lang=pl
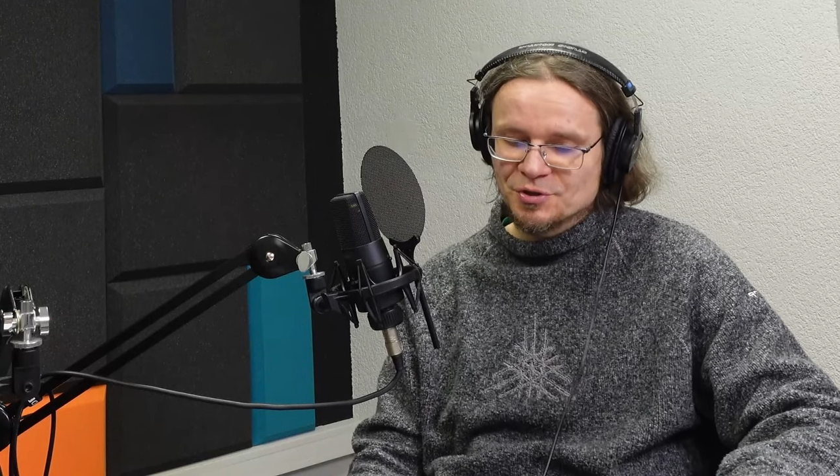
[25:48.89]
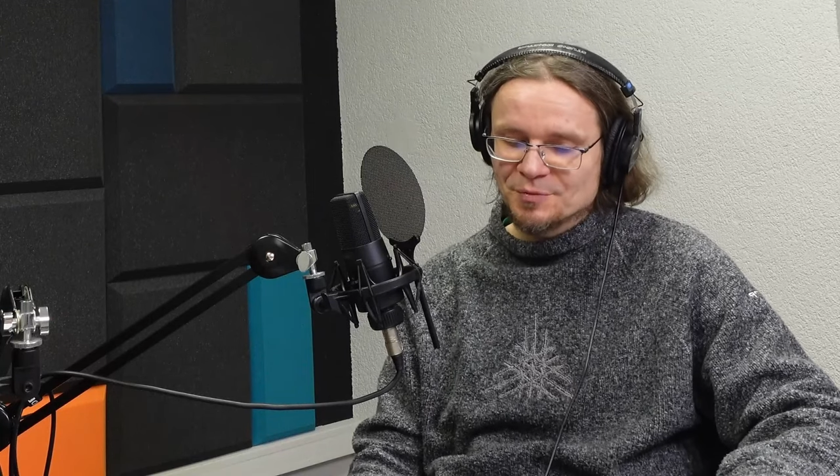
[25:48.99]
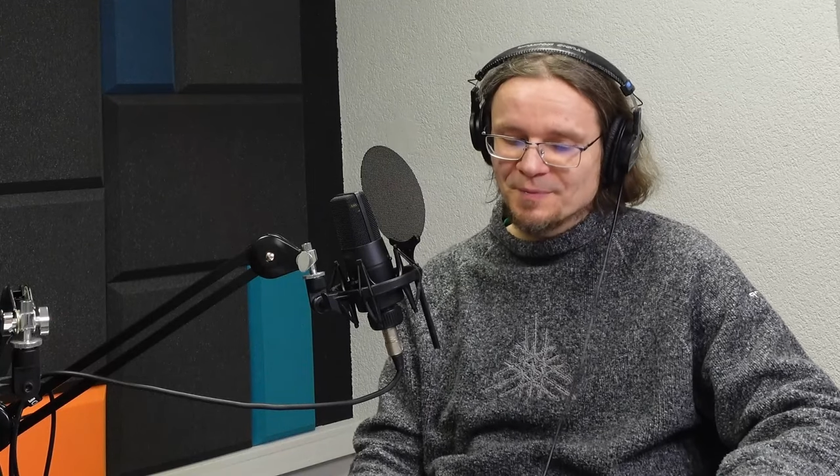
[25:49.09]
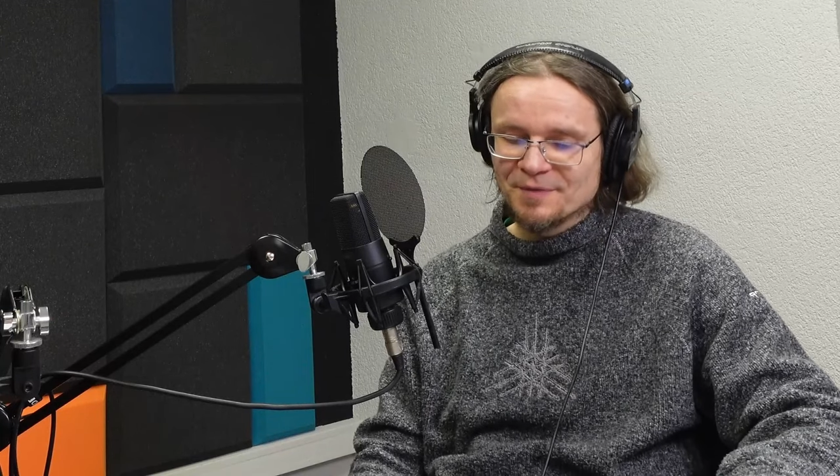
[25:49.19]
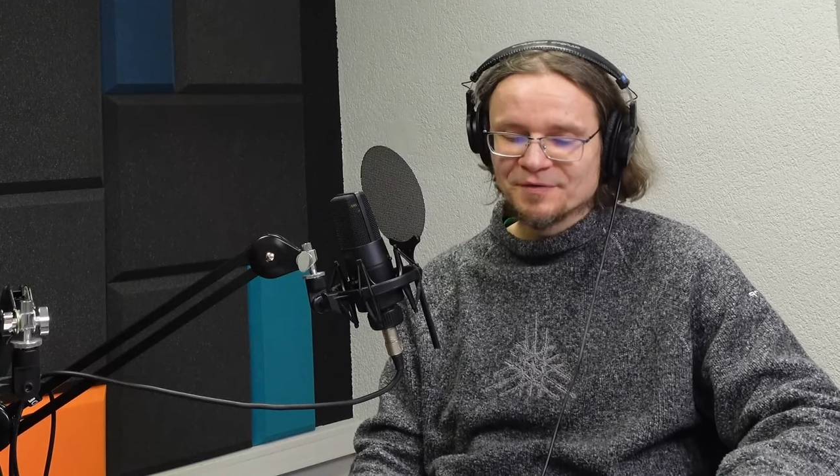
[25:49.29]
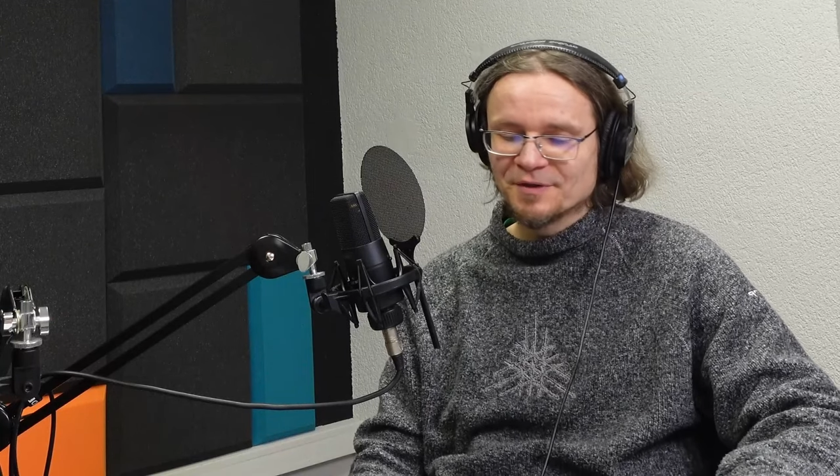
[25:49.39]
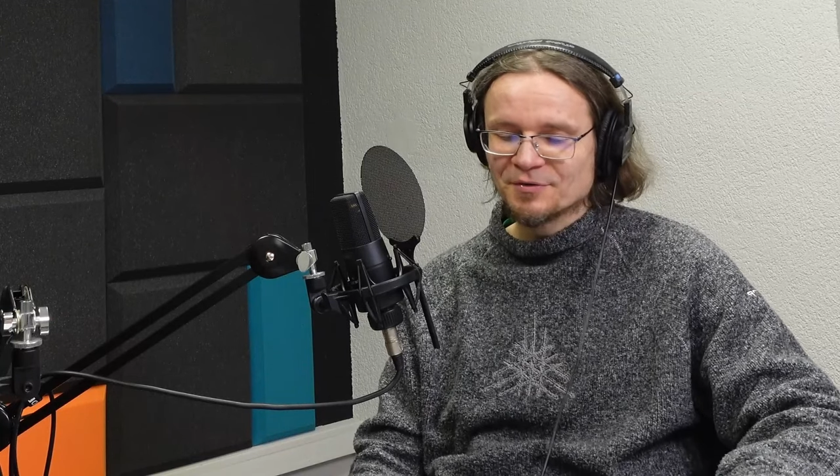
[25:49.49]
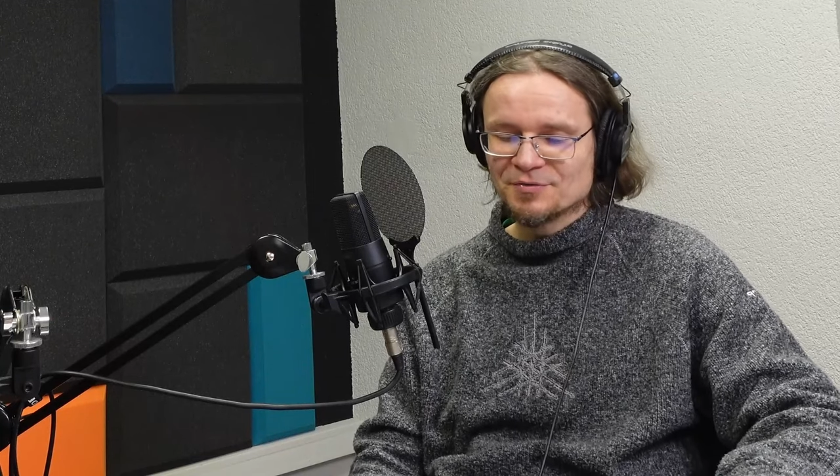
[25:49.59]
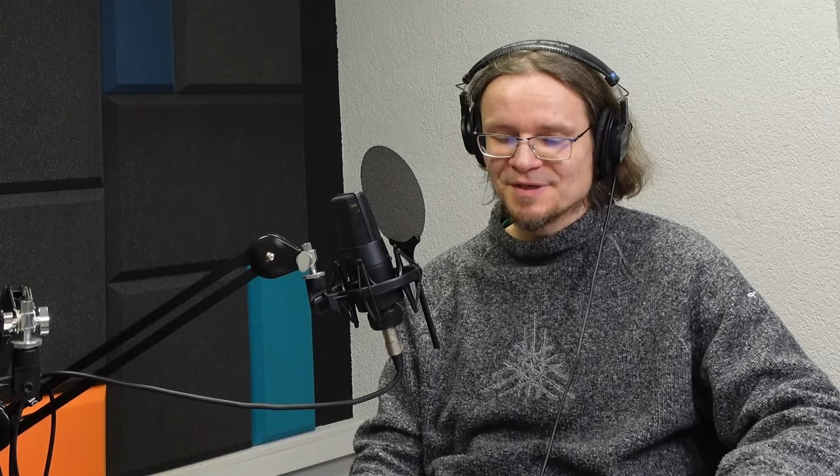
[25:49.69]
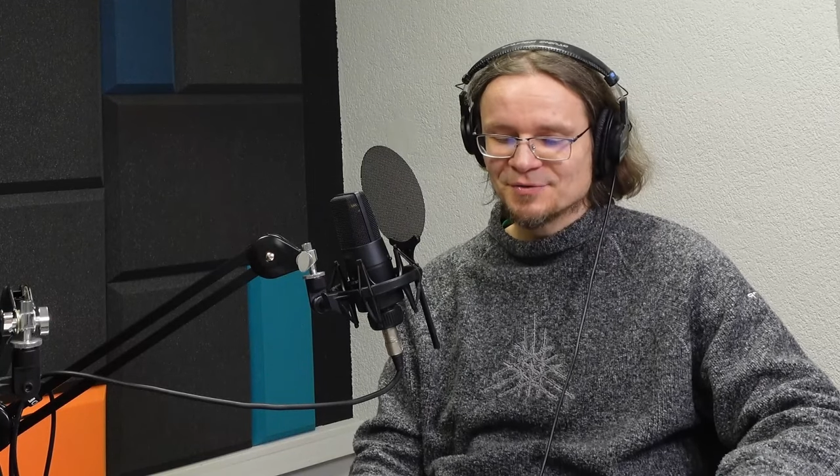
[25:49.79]
sobie pewnego
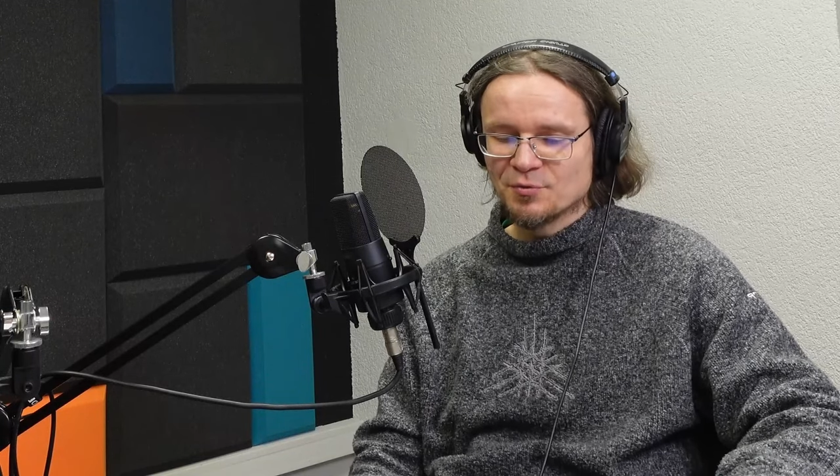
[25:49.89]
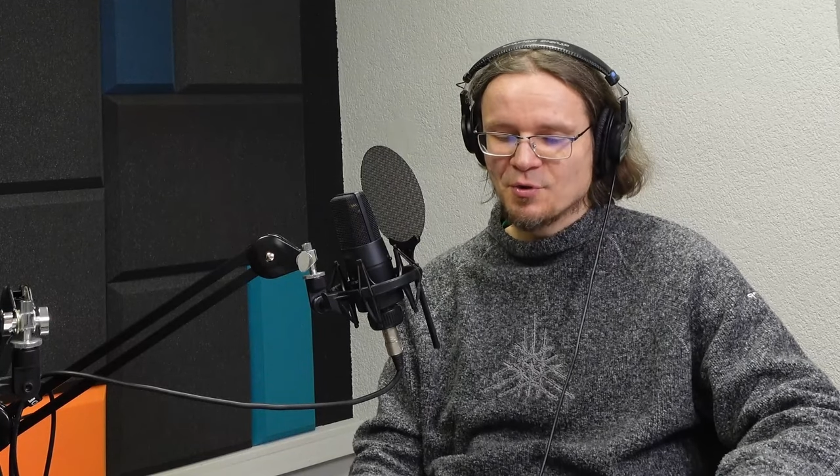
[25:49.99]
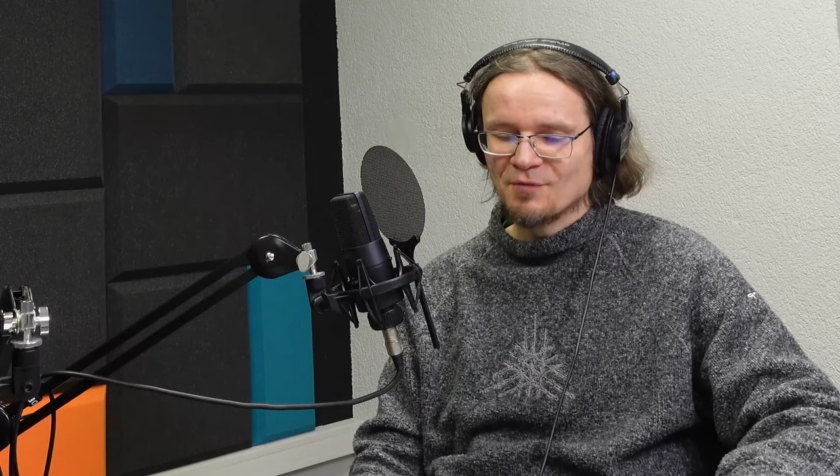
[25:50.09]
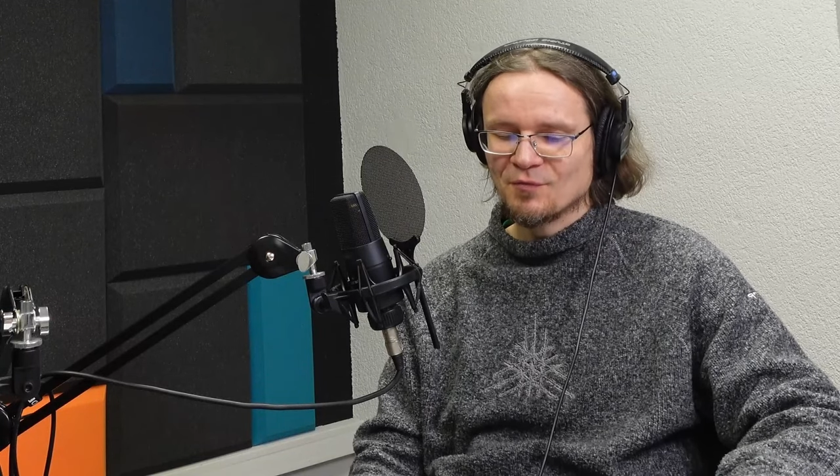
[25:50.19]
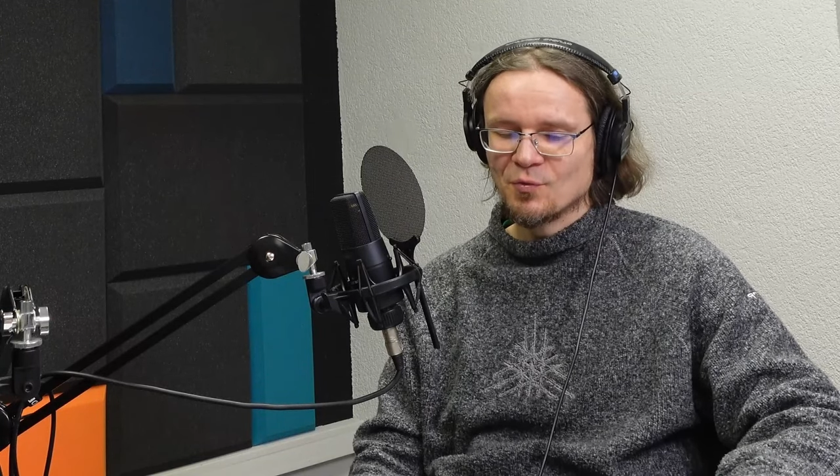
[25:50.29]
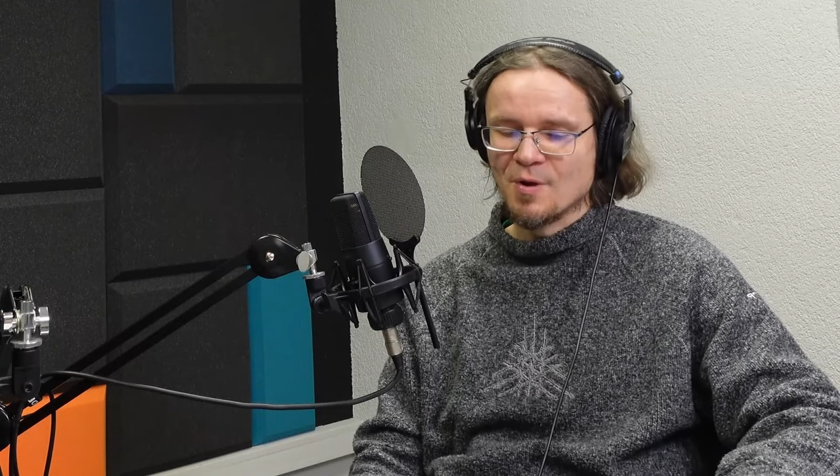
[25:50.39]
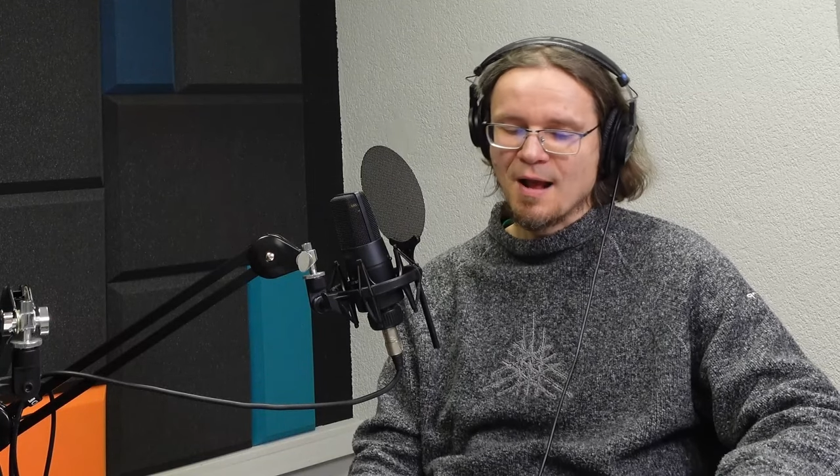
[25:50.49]
rodzaju chowu